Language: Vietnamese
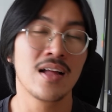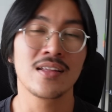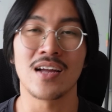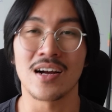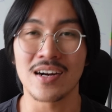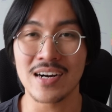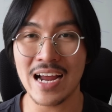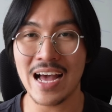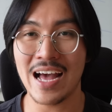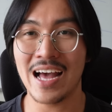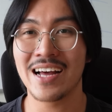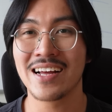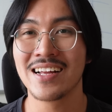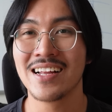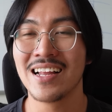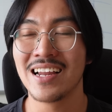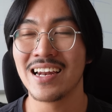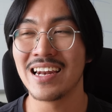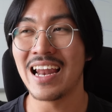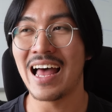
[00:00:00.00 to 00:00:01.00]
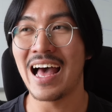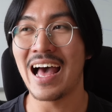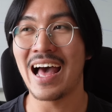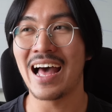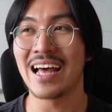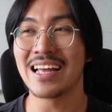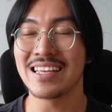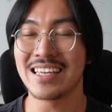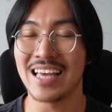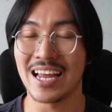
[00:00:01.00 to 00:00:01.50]
Thật ra
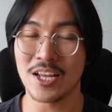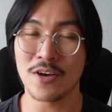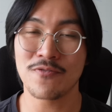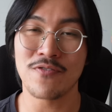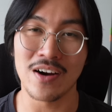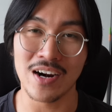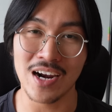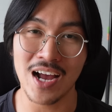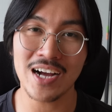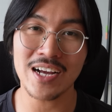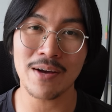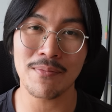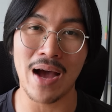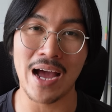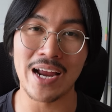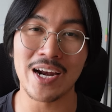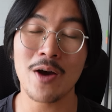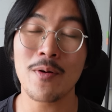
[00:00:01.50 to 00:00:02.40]
là dành cho phần lớn các bạn,